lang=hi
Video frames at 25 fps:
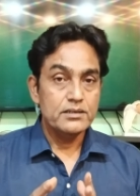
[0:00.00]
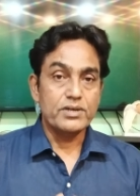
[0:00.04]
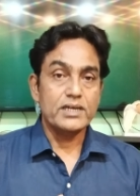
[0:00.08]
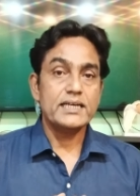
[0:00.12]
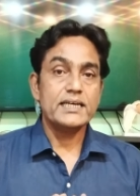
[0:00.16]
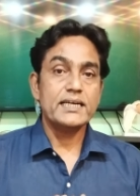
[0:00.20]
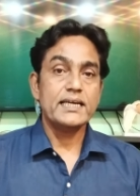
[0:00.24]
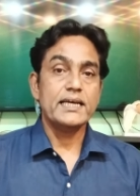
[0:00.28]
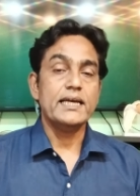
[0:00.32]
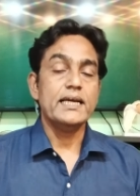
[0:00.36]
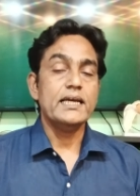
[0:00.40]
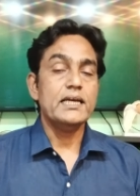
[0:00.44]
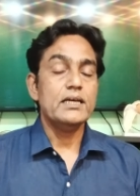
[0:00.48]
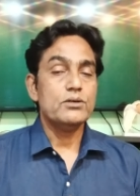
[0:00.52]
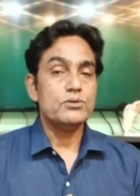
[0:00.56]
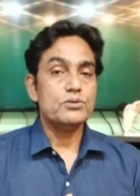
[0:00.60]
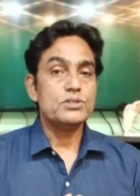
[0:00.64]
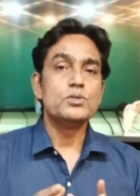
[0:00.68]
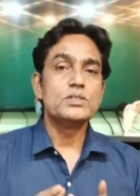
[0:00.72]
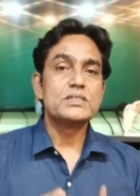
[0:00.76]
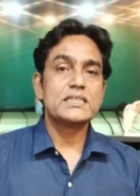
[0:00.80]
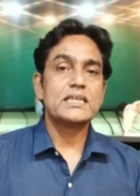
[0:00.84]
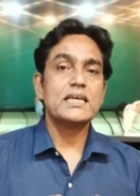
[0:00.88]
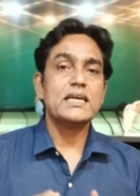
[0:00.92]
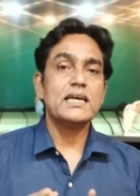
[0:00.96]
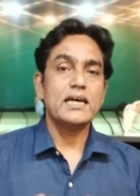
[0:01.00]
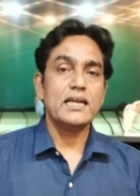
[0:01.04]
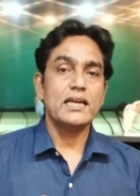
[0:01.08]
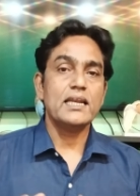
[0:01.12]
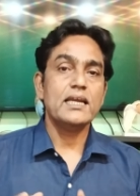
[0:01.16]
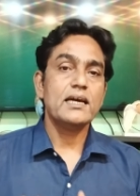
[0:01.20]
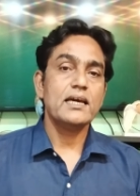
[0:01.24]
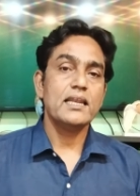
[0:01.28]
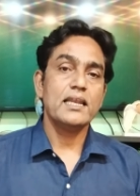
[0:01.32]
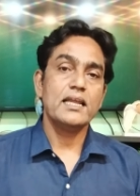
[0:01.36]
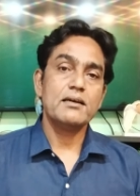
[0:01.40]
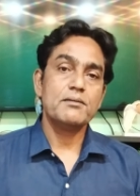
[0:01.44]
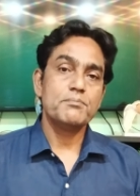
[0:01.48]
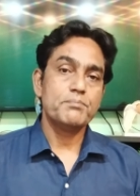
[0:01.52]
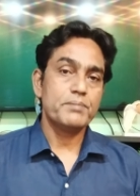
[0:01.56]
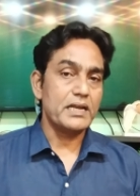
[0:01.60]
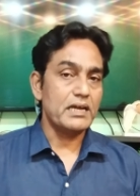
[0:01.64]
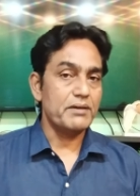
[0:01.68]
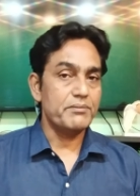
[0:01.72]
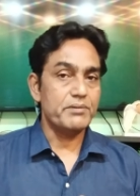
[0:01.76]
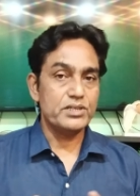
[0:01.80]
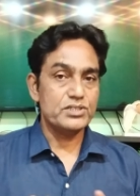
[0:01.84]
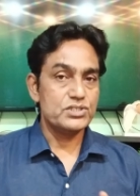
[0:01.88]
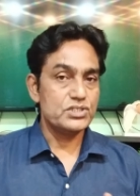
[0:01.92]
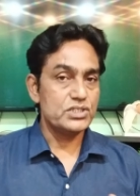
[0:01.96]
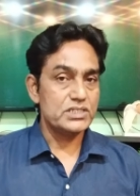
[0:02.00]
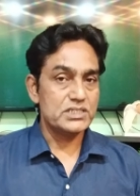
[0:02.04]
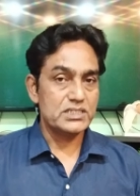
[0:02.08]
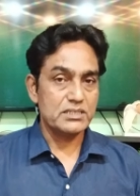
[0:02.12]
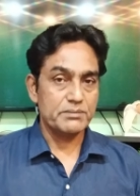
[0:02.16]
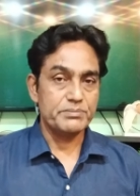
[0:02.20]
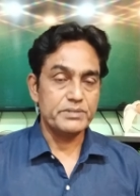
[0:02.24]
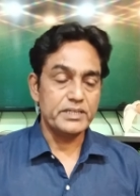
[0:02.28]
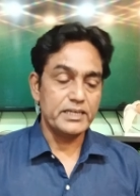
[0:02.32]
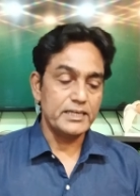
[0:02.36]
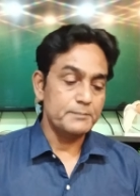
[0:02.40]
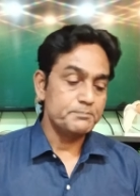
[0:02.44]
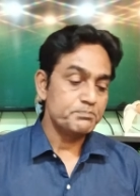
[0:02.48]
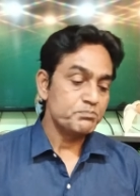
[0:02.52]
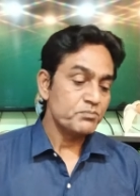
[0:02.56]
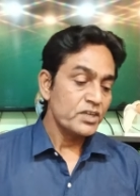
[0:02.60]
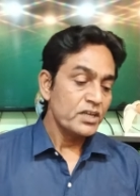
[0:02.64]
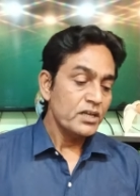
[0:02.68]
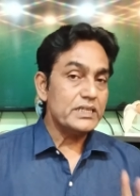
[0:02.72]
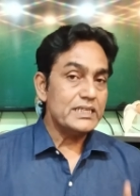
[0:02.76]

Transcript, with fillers: वर्ड है उसके अलग अलग प्रायवाची शब्द हैं